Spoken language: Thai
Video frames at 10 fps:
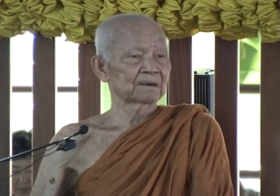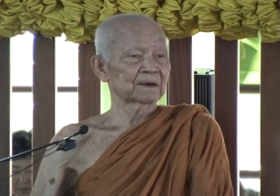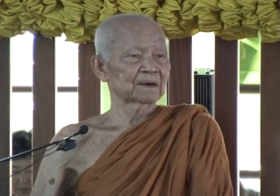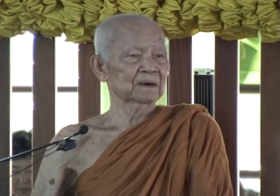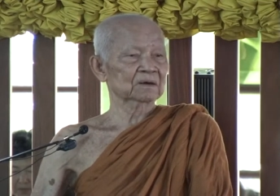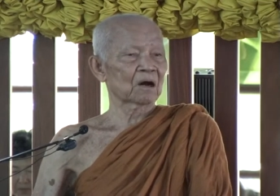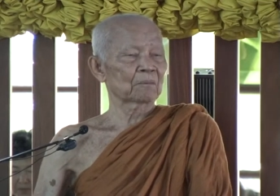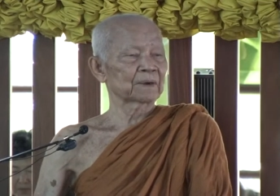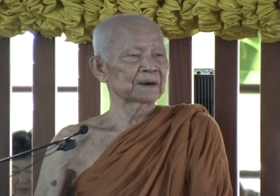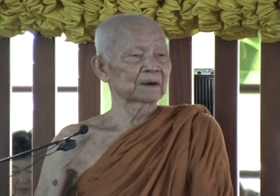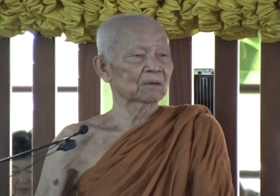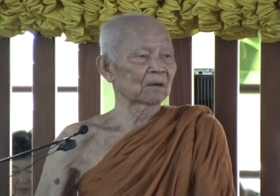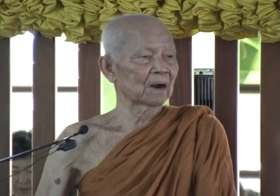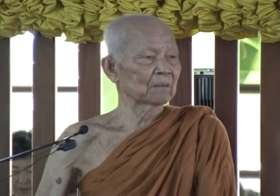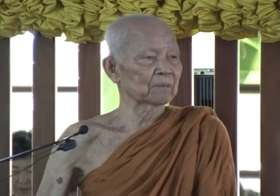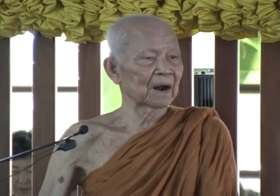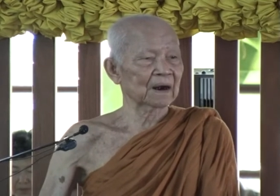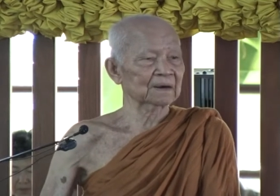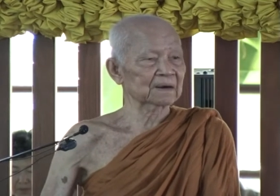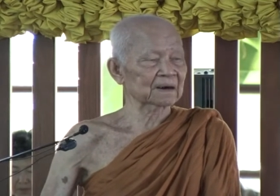นี่แล้วต่อไปนี้ขอให้พา
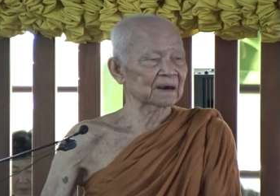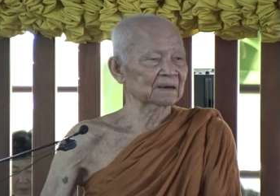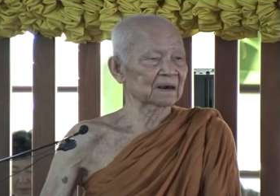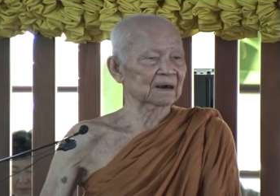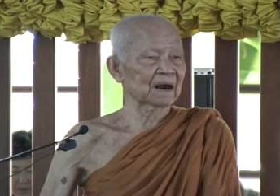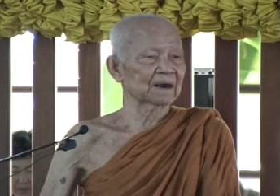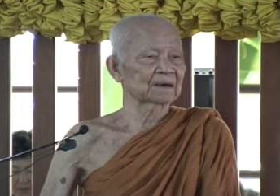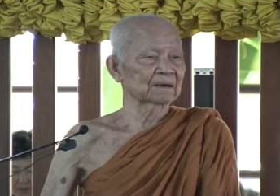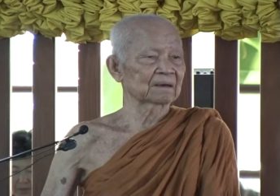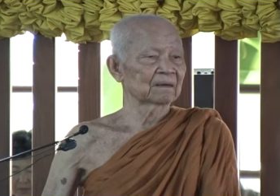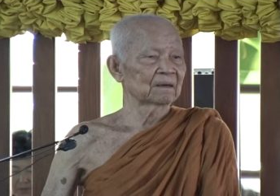กันตะเกียบตะกายอยู่